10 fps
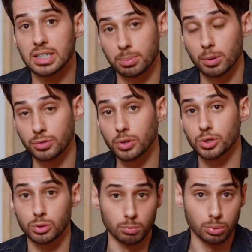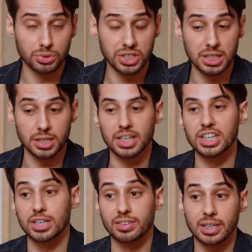Ces provenances sont bons signes et
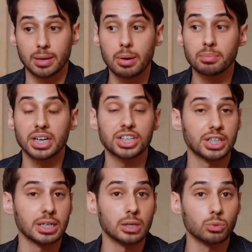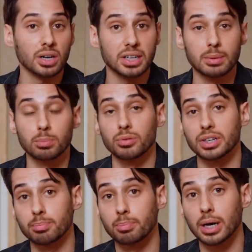j'éviterai même d'acheter des toiles qui ne
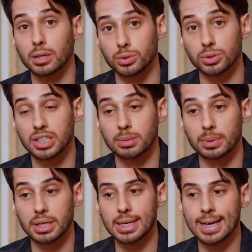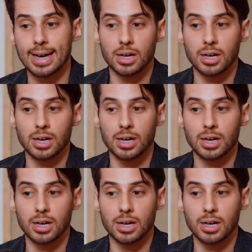proviennent pas de ces pays.